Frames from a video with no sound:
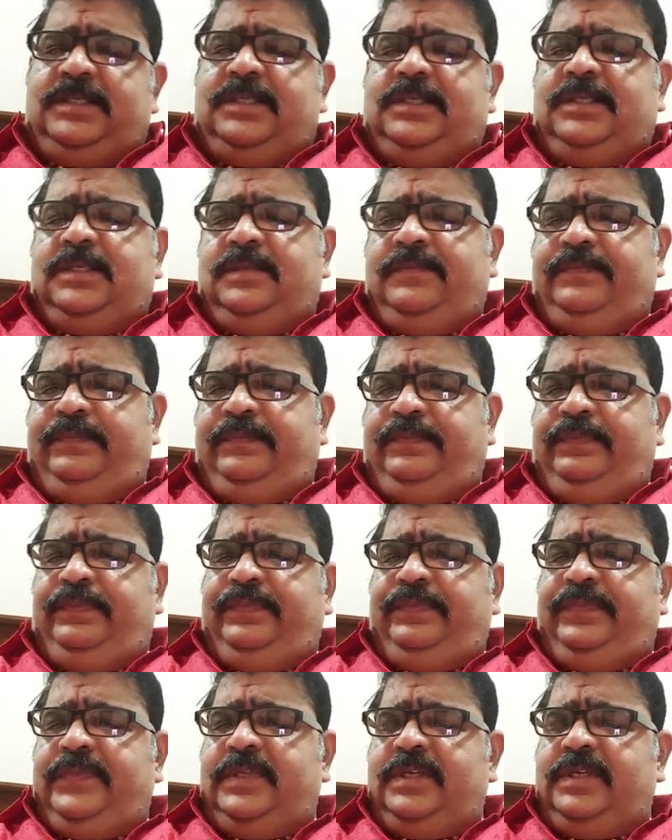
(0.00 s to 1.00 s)
అధిపతి
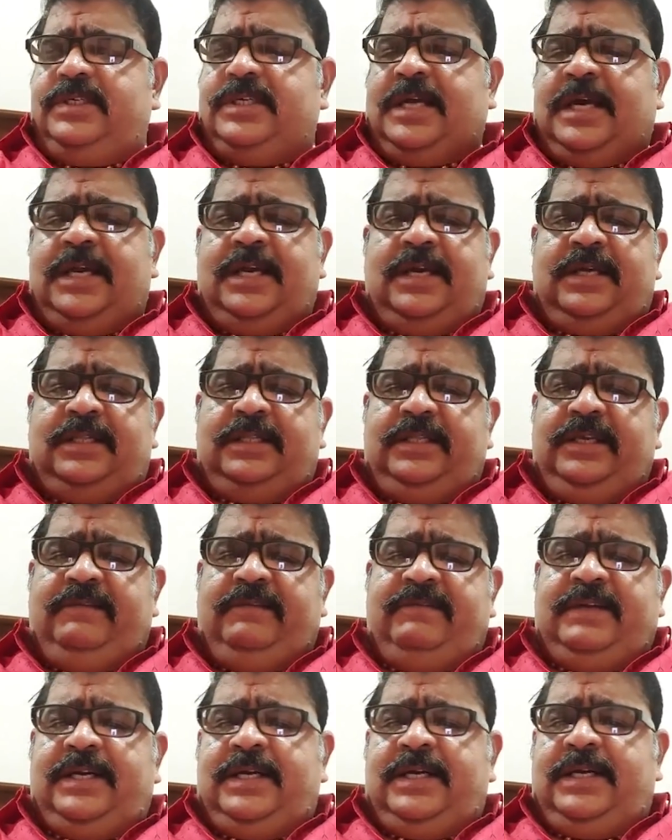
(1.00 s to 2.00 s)
బుధుడు మరియు
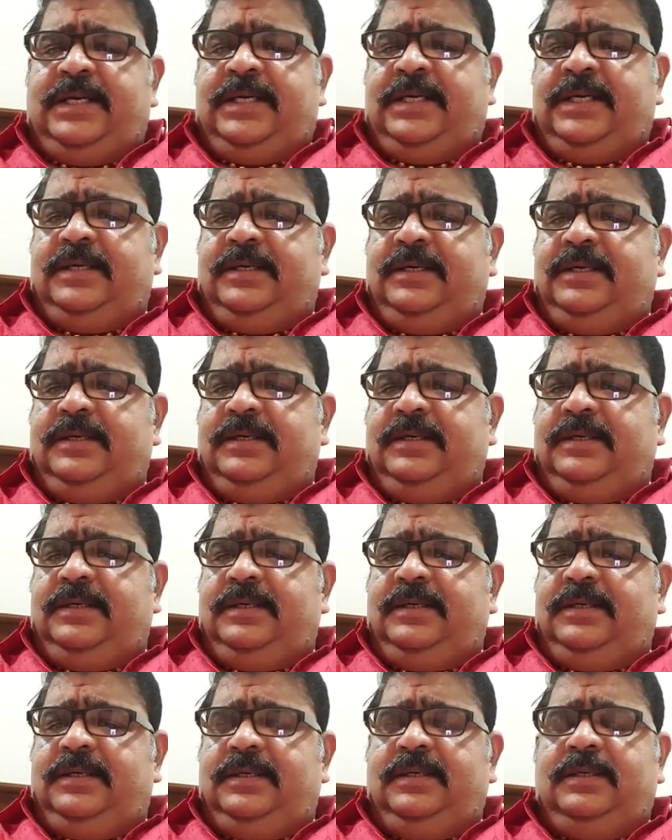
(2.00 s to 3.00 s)
చంద్రుడు ఈ
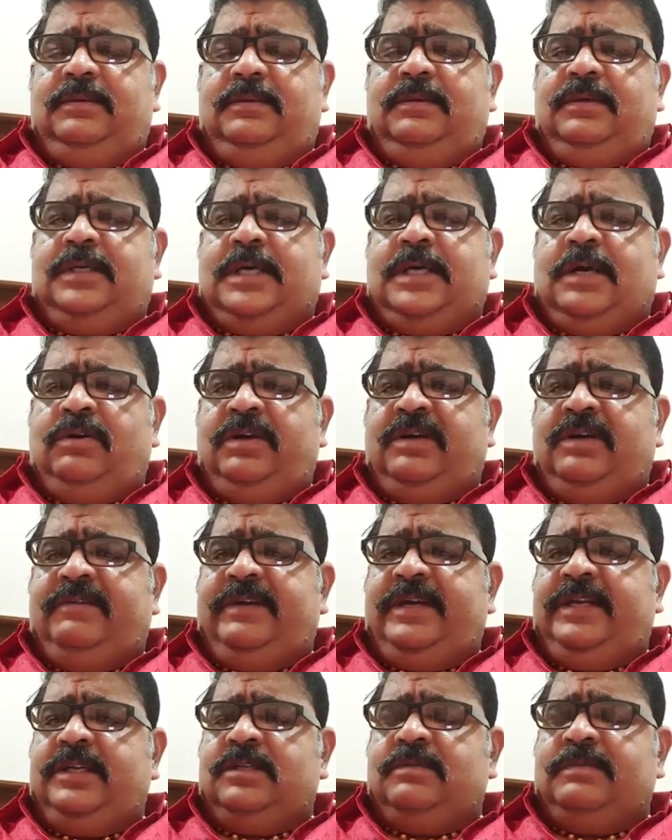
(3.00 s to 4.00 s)
కాంబినేషన్ అనేటువంటిది రెండు
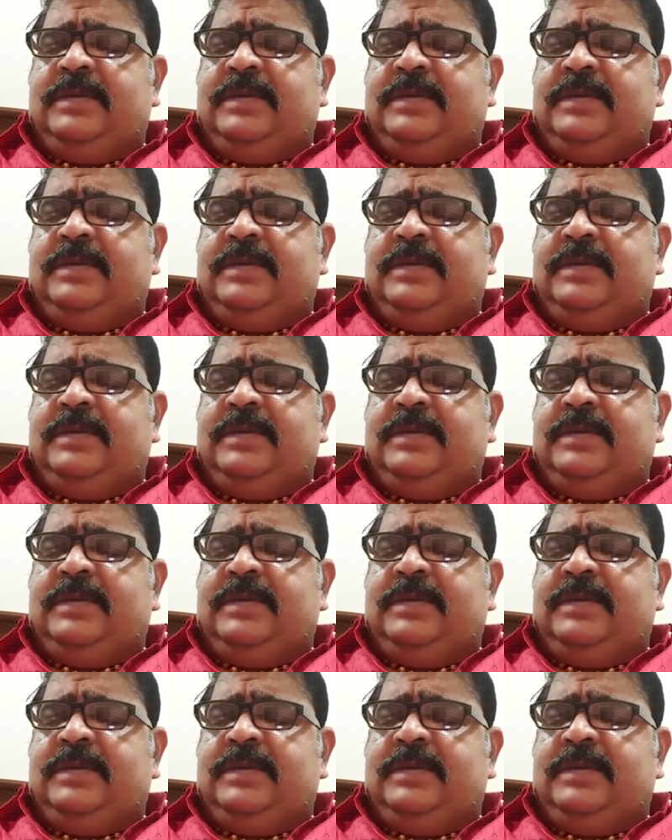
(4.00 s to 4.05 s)
కూడా